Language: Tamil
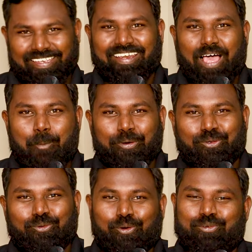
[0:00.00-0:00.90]
எல்லா
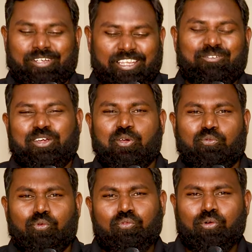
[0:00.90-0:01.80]
ஆப்பர்ச்சுனிட்டியோடையும் இந்த வீடியோ
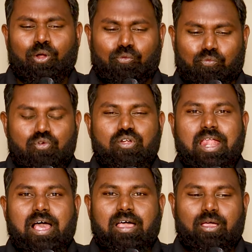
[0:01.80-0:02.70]
ஃபுல்
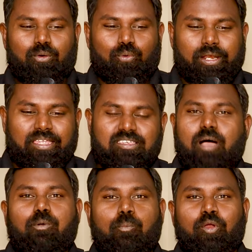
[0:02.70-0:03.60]
ஃபுல்லாக ஒரே
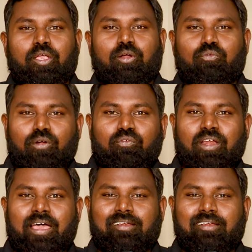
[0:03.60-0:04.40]
ஜாப் ஓப்பனிங்கோட ஃபுல்ஃபில்